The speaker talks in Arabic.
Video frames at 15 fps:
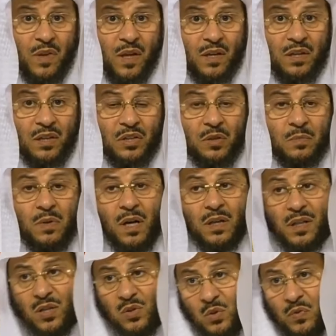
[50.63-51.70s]
غيبة
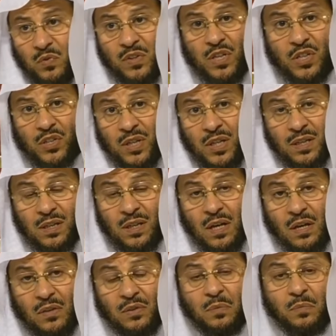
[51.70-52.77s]
يحصل فيه شيء
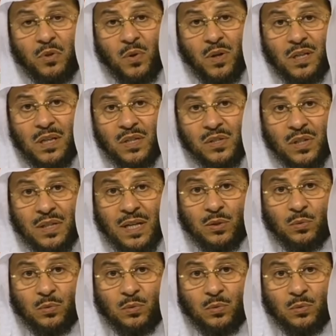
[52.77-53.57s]
النبي عليه الصلاة